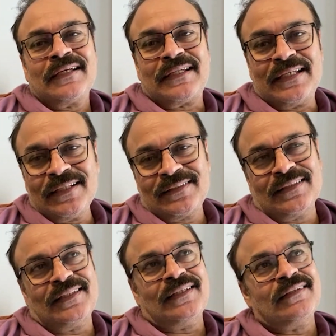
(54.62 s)

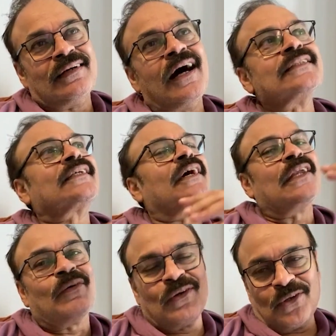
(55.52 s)
కీర్తిని ఆస్కార్
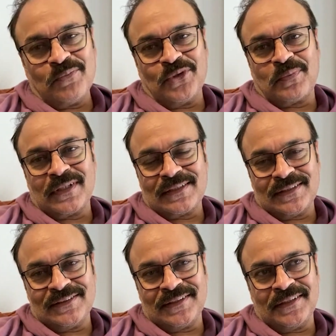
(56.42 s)
లెవెల్లో మీరు
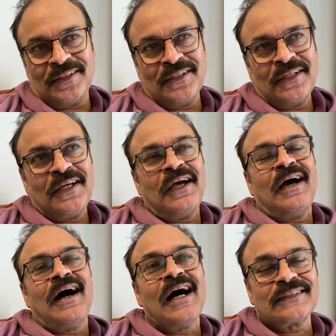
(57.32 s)
ప్రదర్శించి
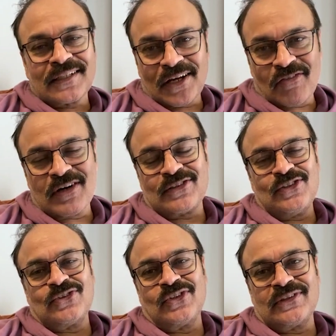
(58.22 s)
ఆస్కార్ అవార్డు
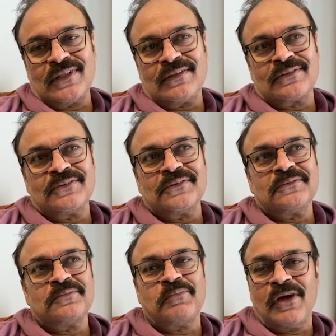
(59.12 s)
తీసుకొచ్చినందుకు
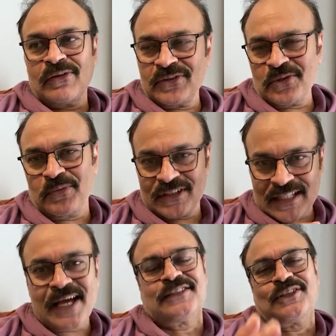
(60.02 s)
మేమందరూ మీకు
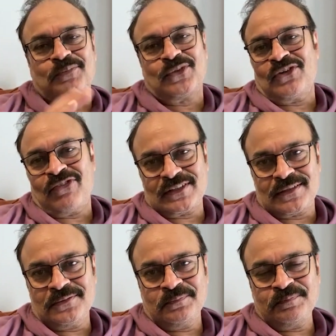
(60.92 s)
థ్యాంక్స్ చెప్తున్నాం ఫస్ట్
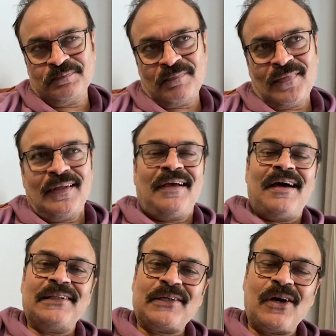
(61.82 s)

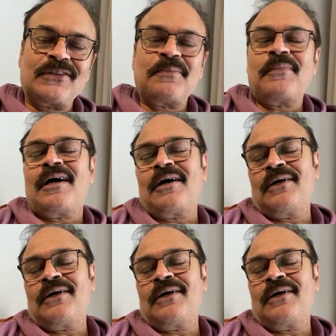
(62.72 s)
ఆ తర్వాత మా